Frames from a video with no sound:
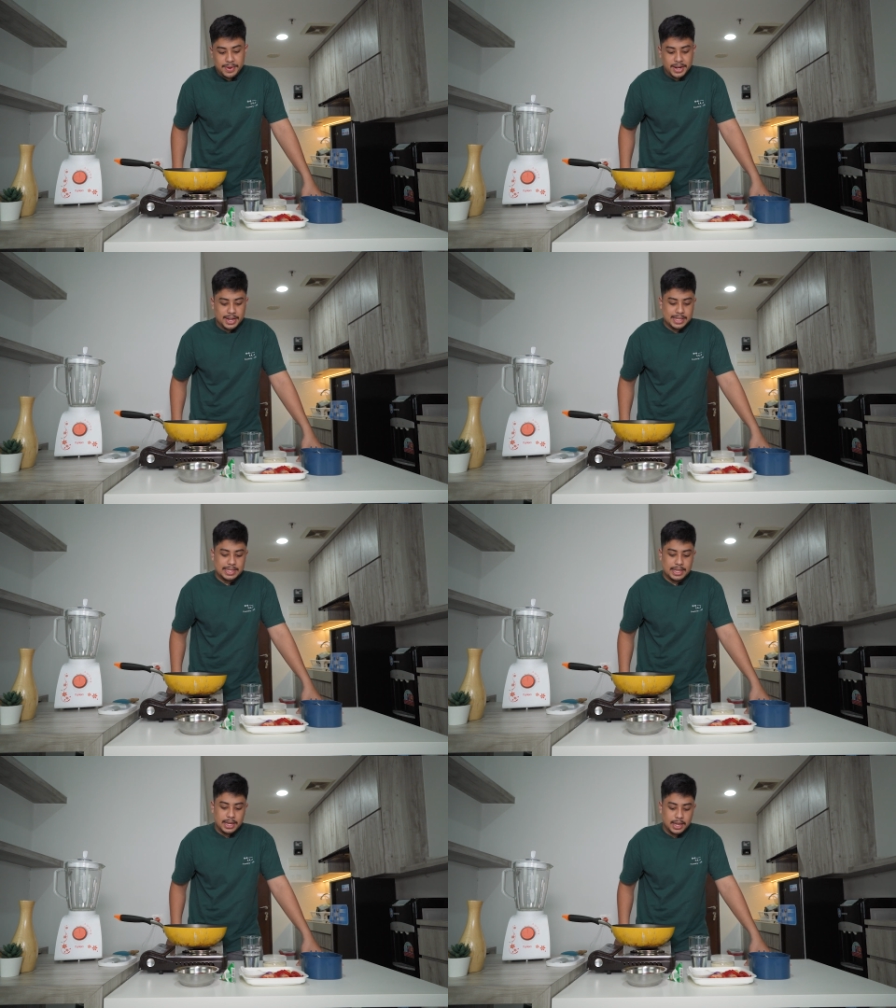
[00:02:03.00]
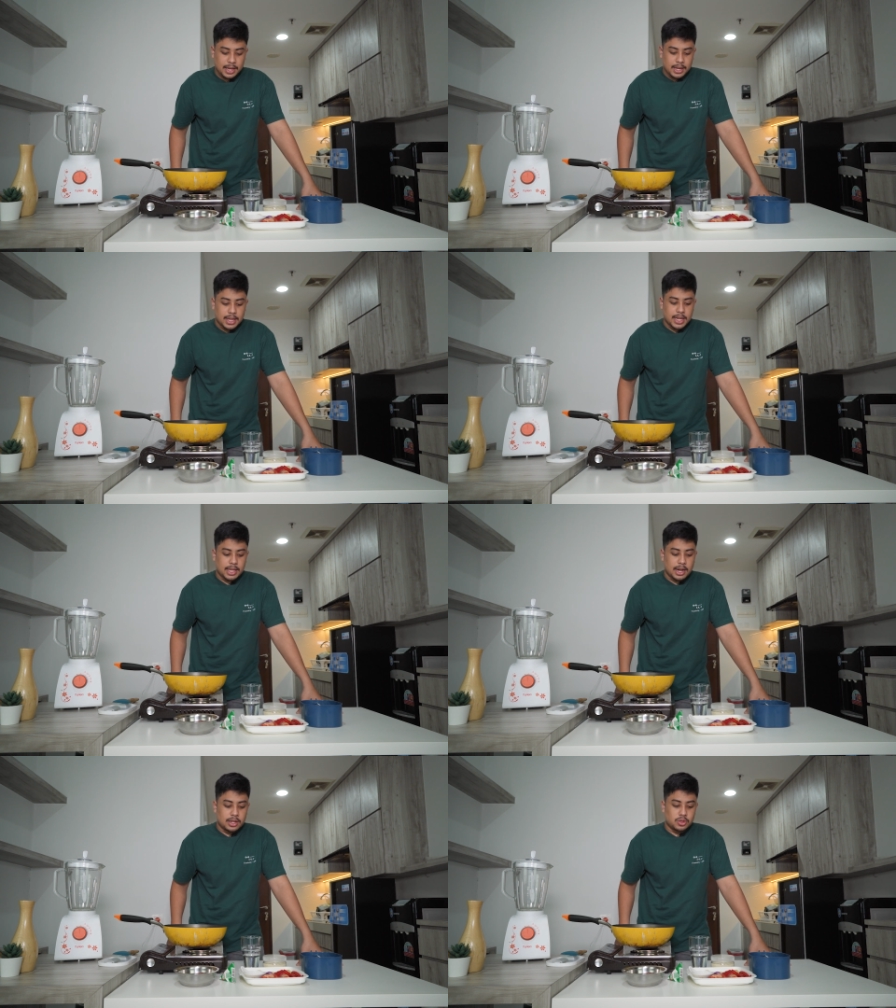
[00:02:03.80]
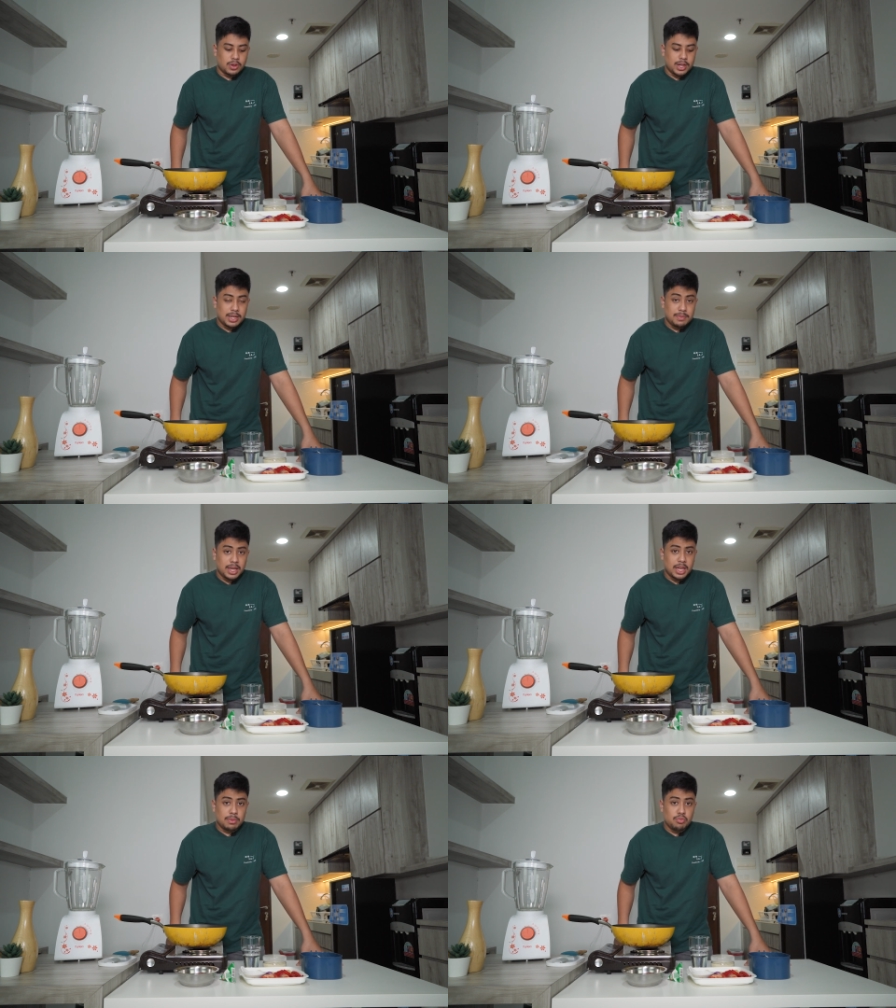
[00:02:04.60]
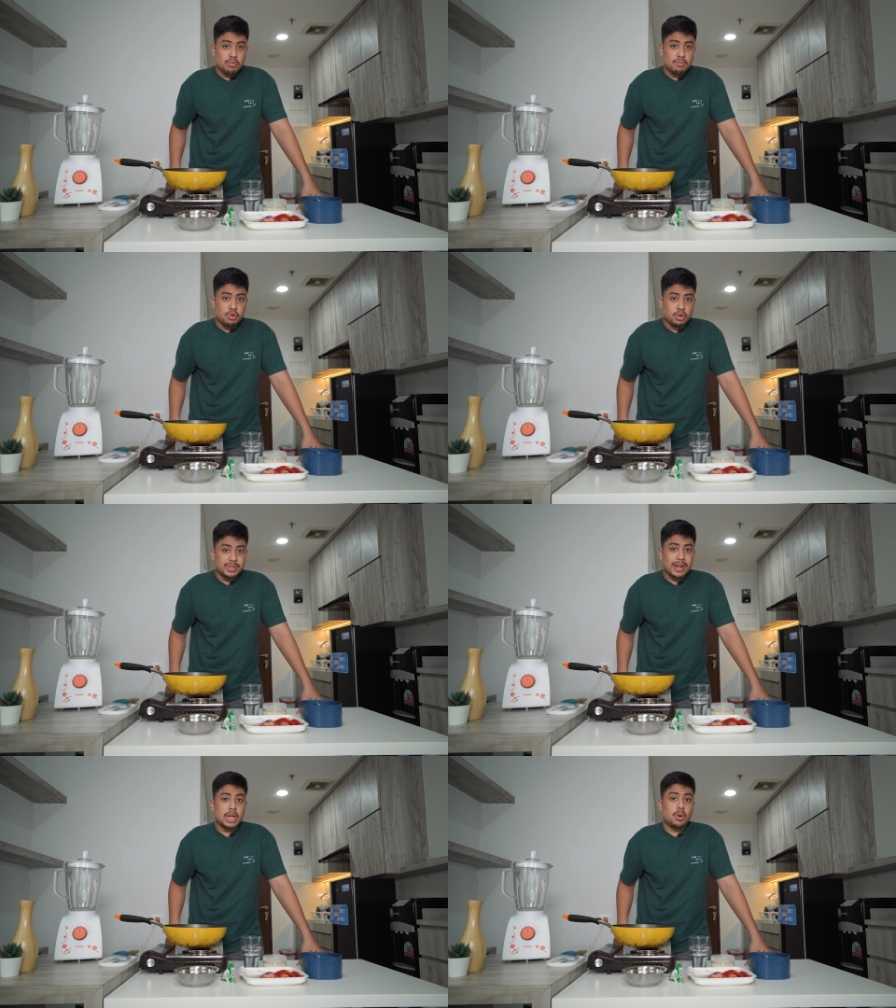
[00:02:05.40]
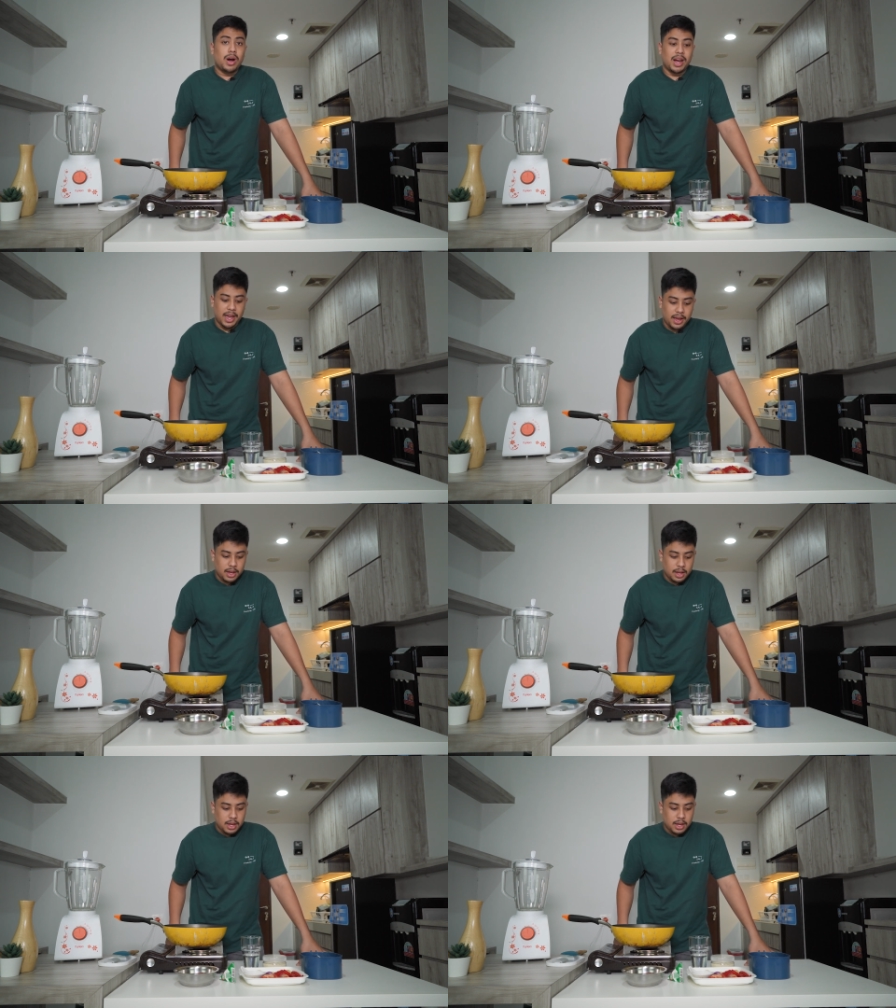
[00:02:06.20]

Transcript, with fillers: dimarinasi, kita langsung aja bikin bumbu taliwangnya.